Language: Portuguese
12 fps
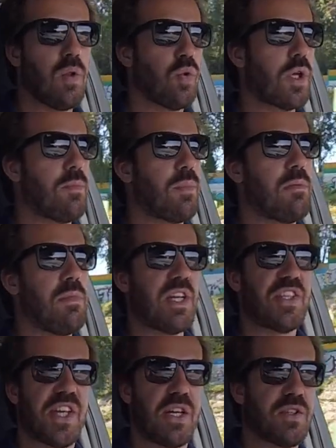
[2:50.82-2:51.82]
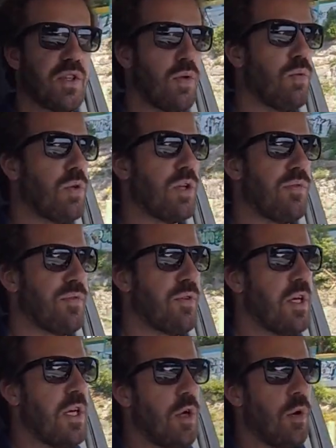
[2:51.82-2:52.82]
do que a primeira geração do Leaf.
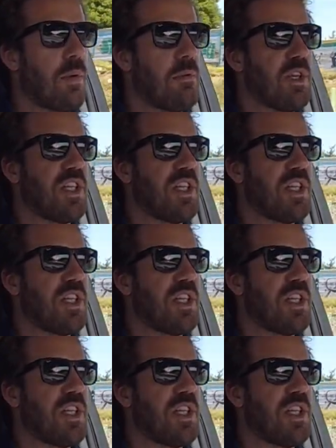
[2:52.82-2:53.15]
A primeira